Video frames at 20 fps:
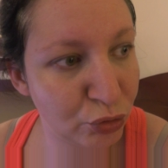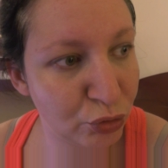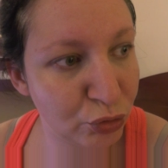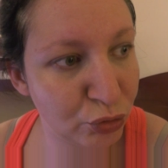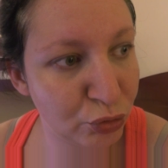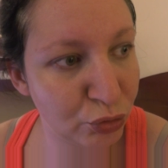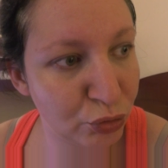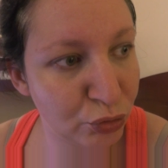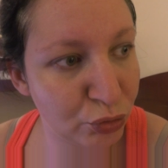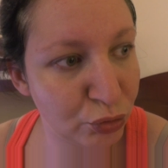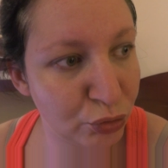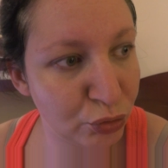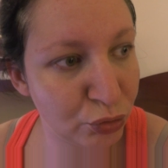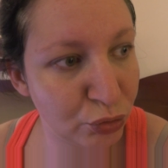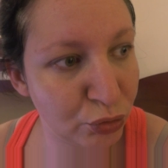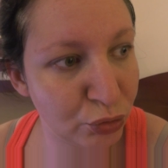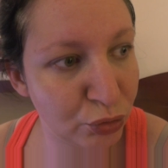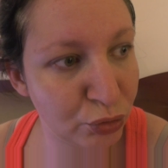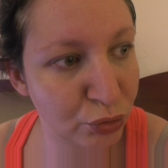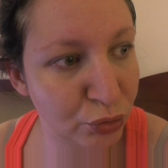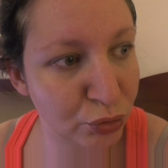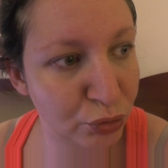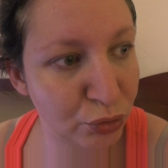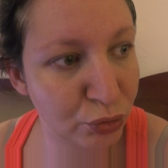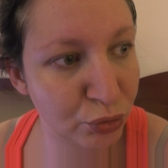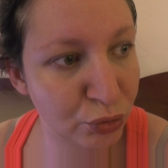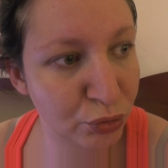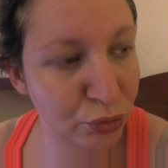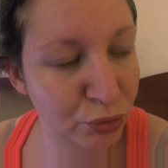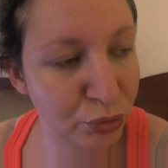du
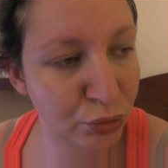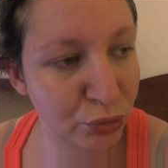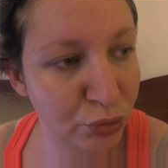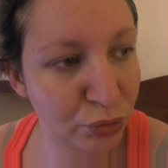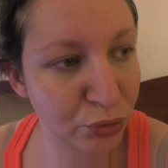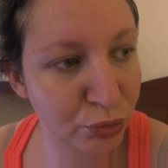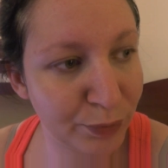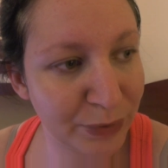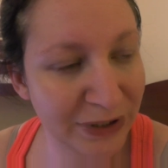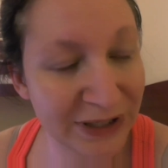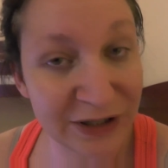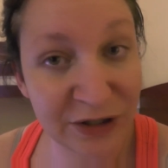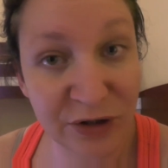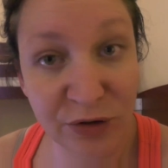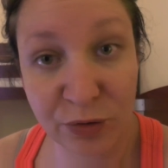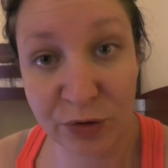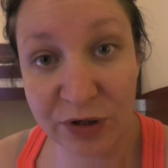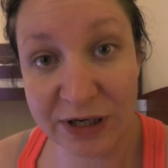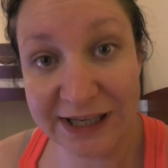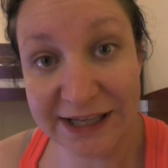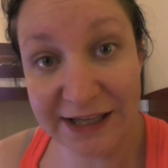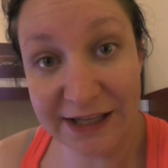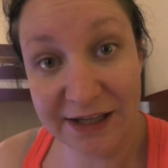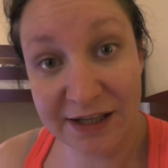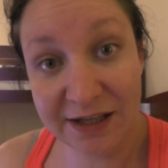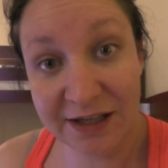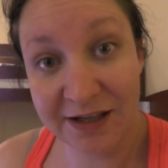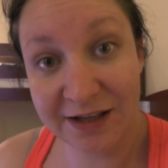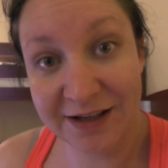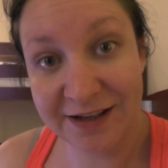Prieuré,
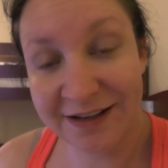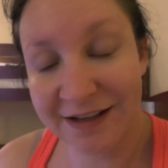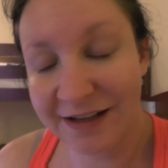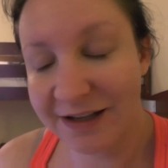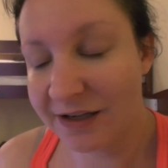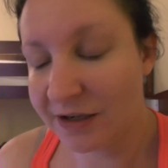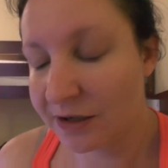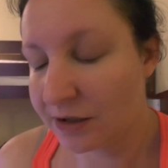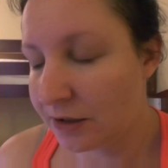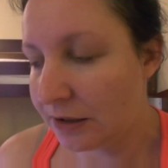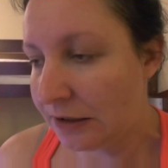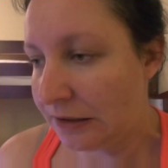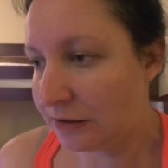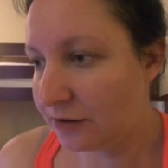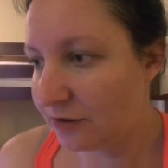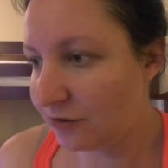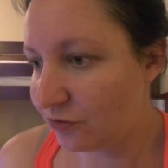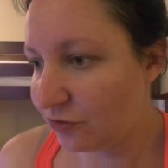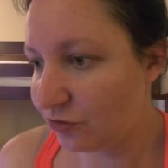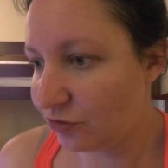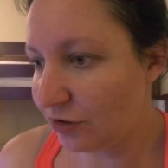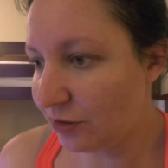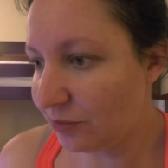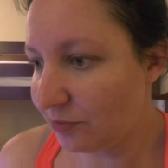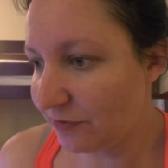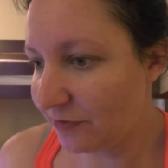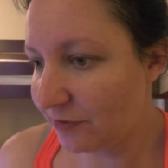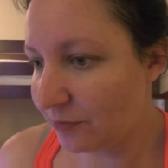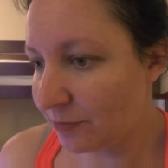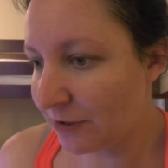qui est une jolie
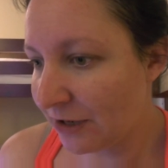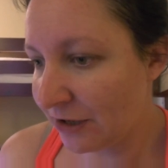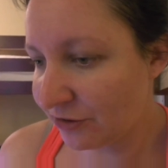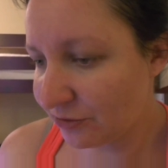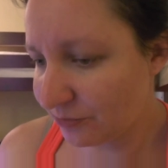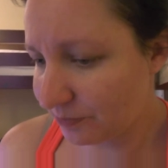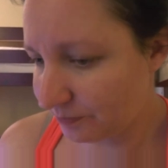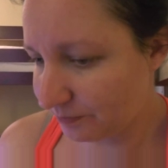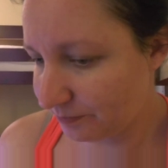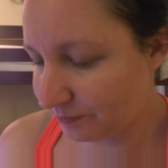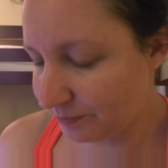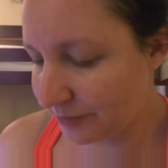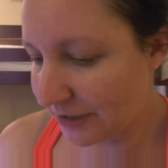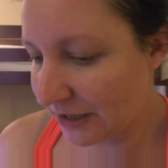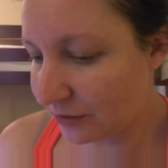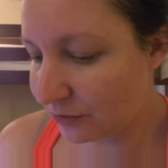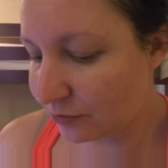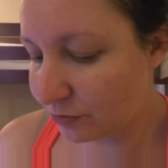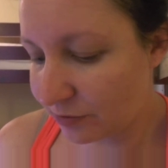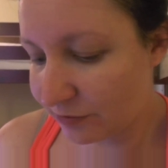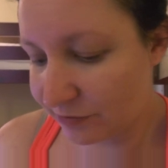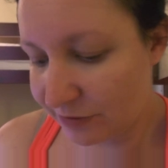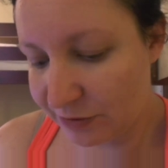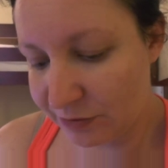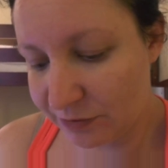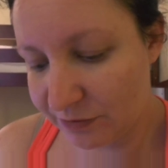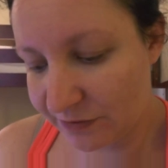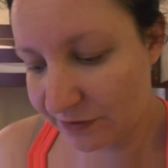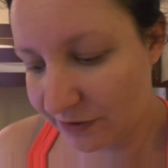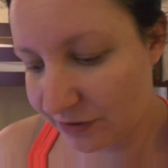petite plage, pardon,
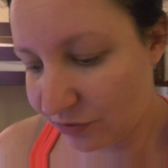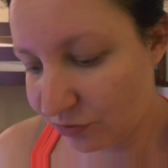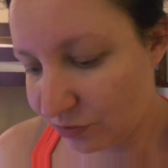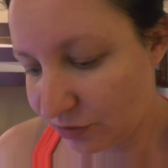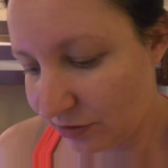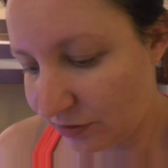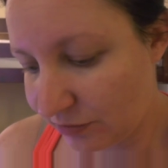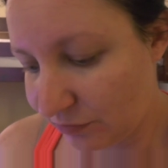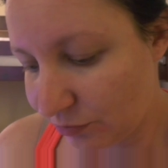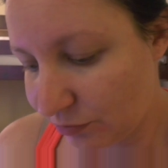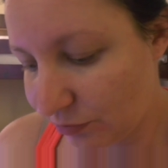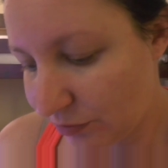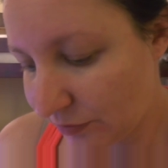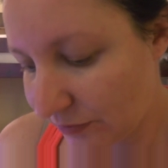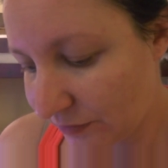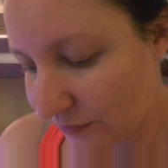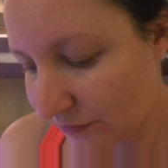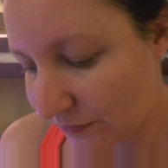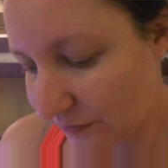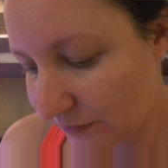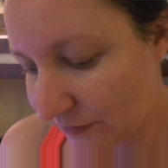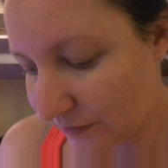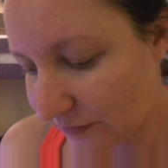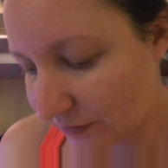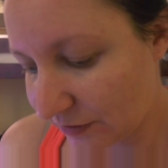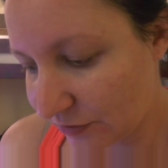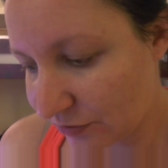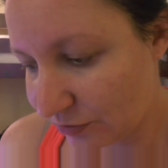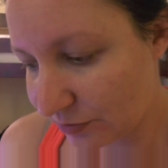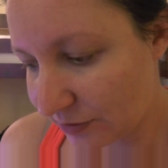avec une très jolie vue. C'était
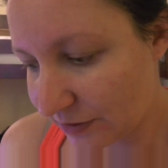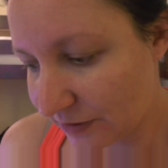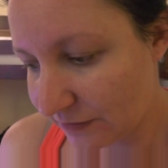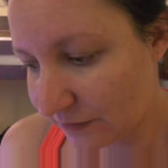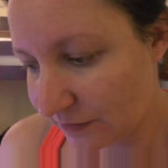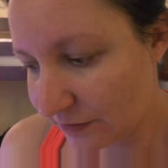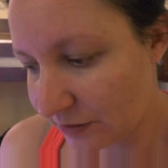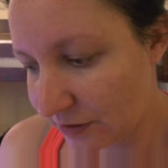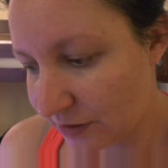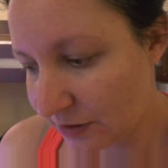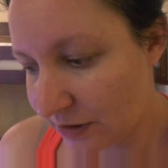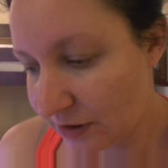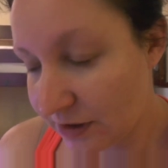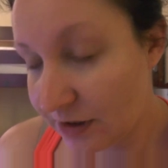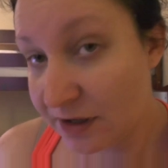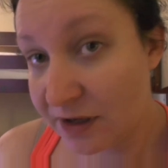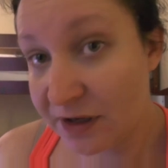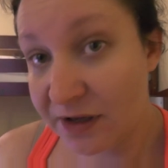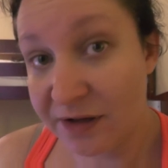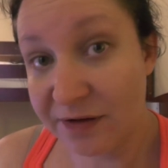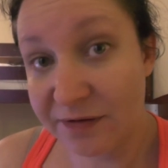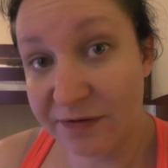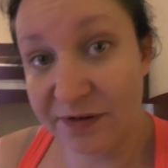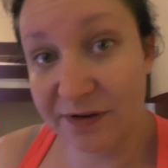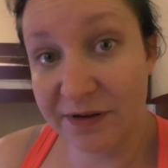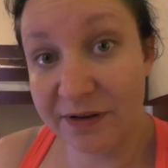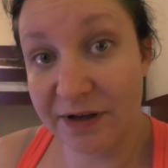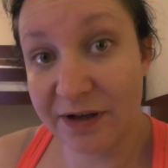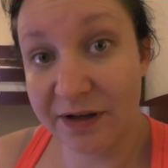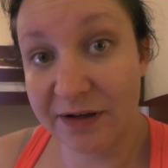très chouette. Il
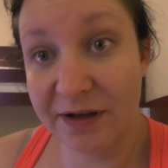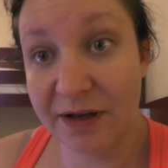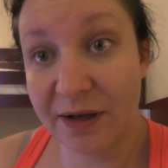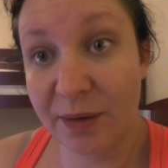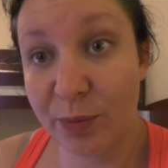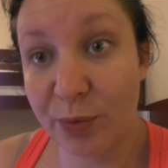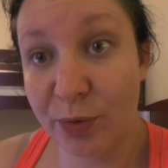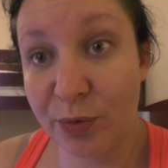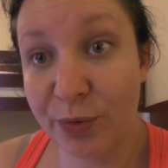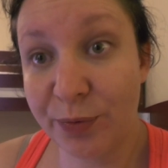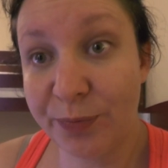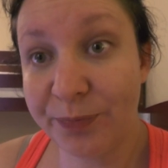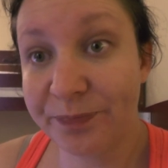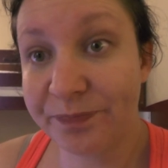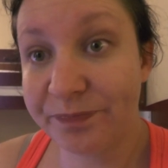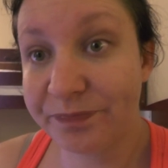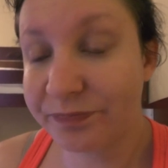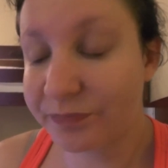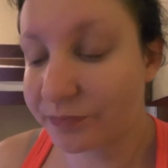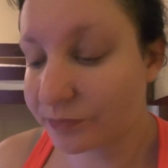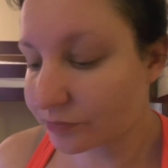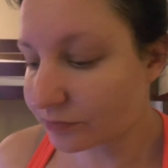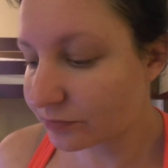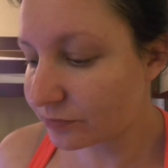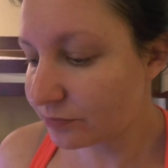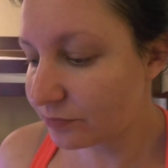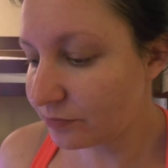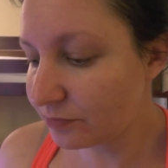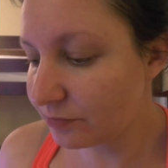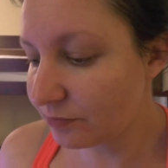faisait très très beau.
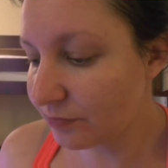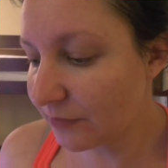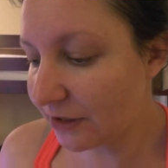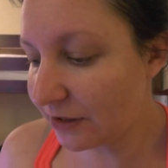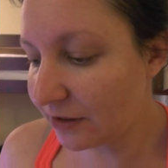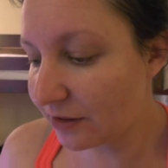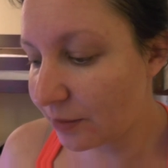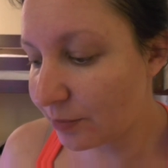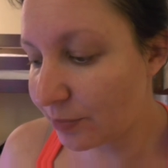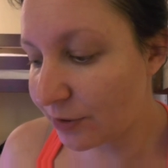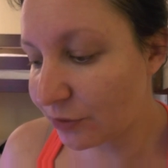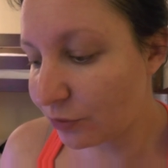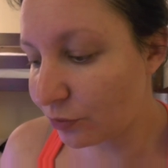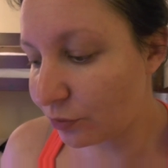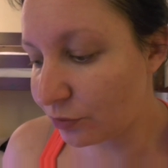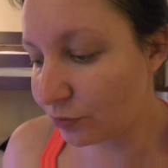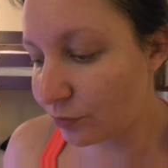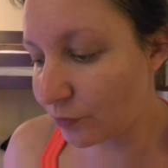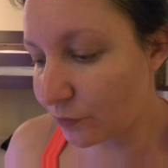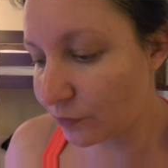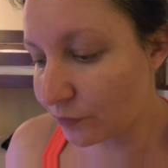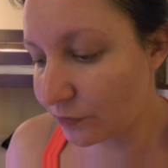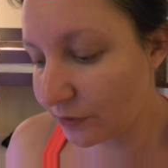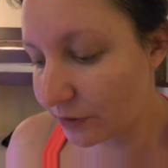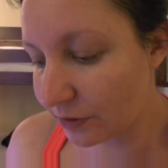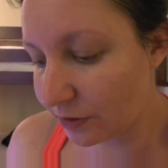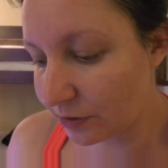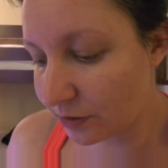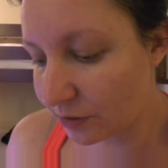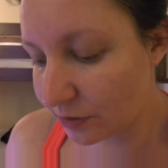Il n'y avait pas trop de monde.
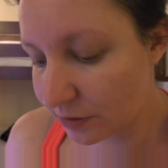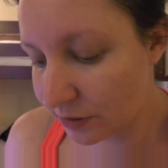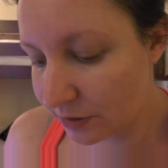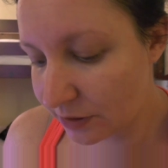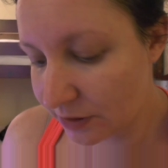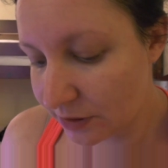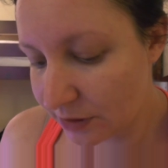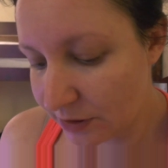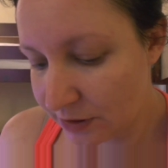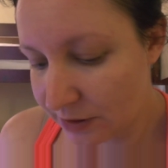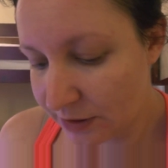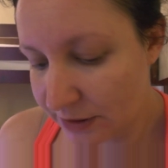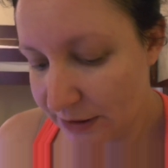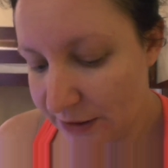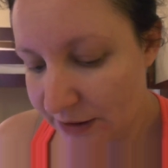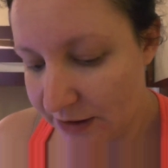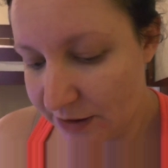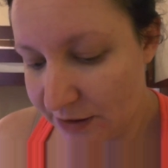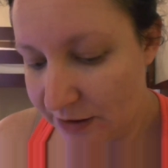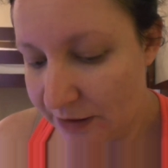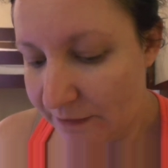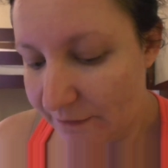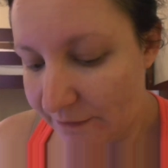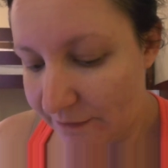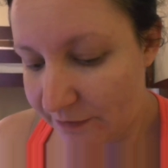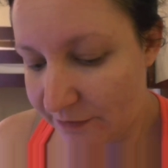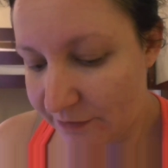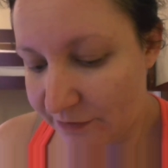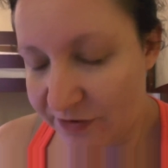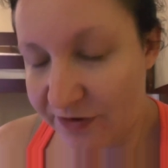
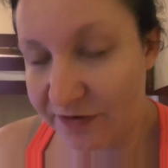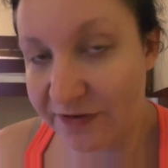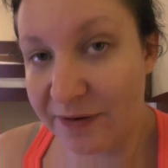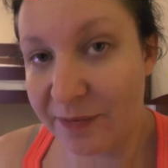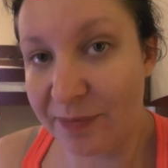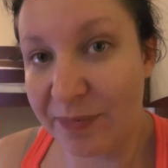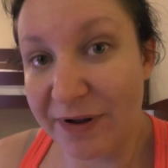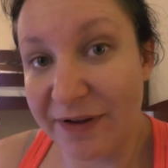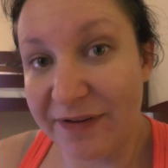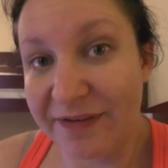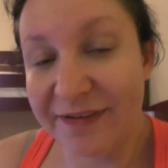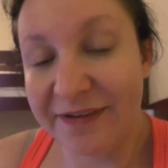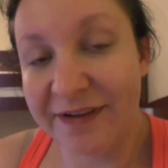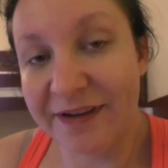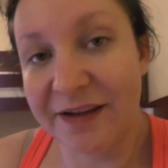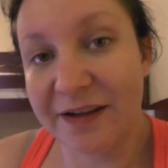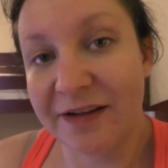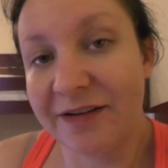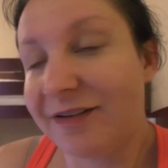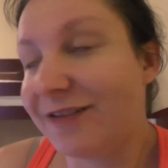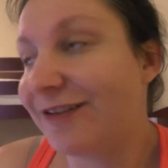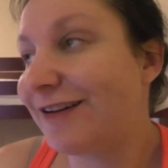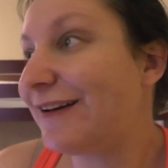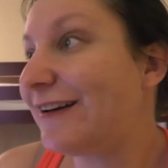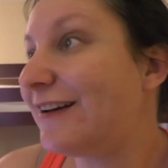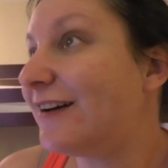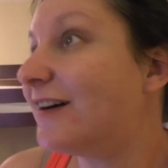Euh, j'étais passée